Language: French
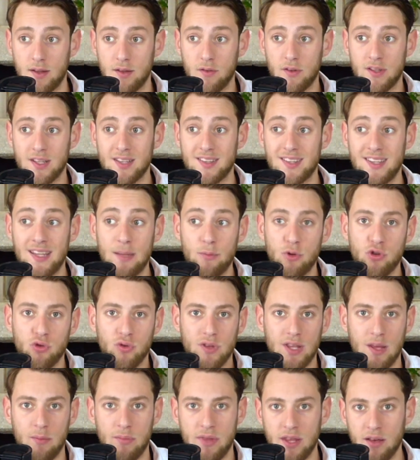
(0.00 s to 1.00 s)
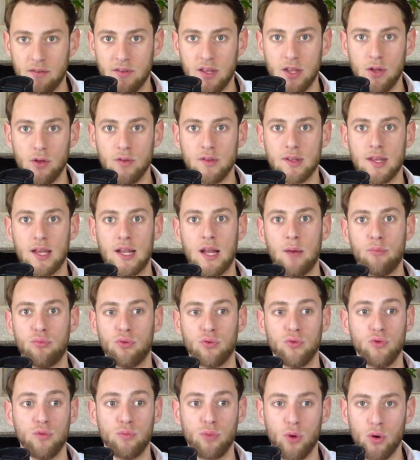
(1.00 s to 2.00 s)
on va dire, c'est une émotion qui est bienveillante, qui est là
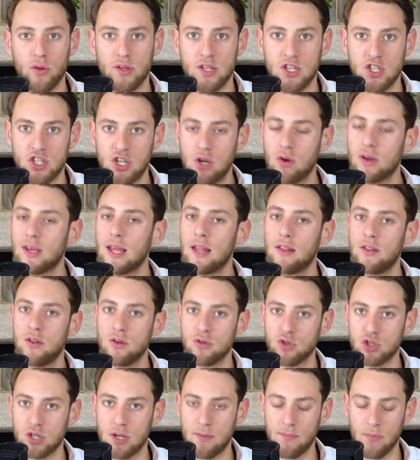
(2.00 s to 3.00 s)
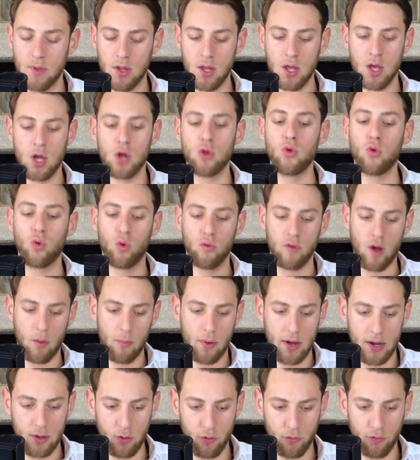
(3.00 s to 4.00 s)
pour nous protéger en cas de danger. Donc on va
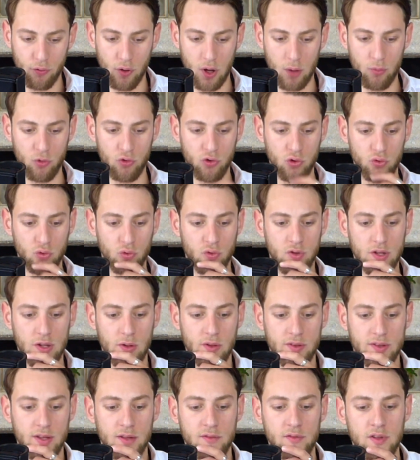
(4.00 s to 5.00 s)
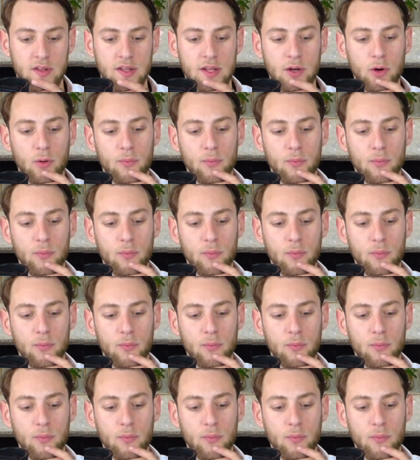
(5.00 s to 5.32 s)
reparler au fur et à mesure de tout ça dans cette vidéo.